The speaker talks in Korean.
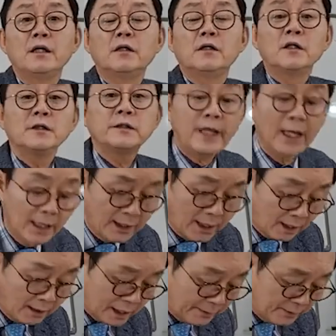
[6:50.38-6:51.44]
그런
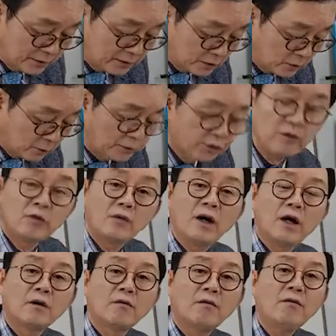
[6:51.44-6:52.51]
생각을 하면서도
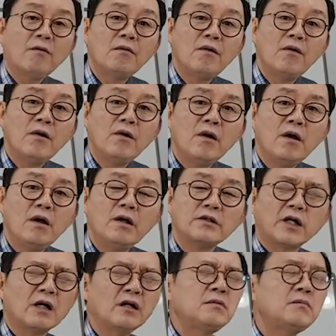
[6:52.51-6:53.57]
불구하고
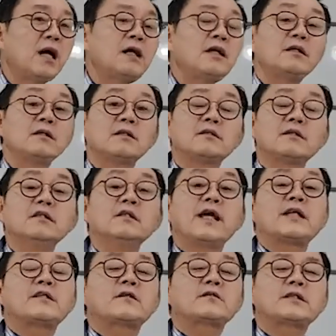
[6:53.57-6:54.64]
정말
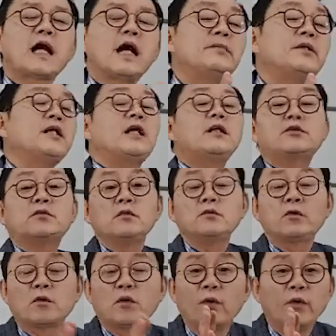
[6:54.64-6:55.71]
등에서 땀이 날
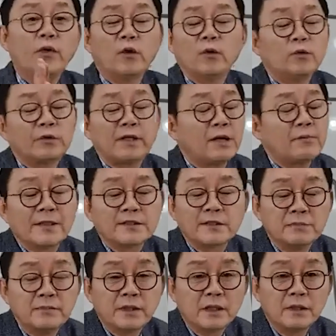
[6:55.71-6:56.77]
정도로 외로울 때가
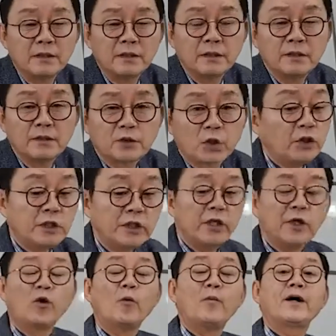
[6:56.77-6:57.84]
많습니다.
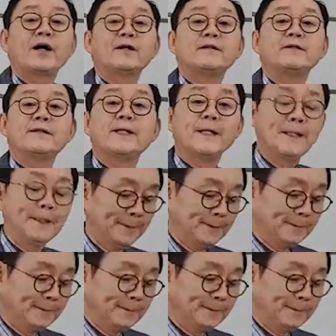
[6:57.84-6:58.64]
솔직히 고백하는데.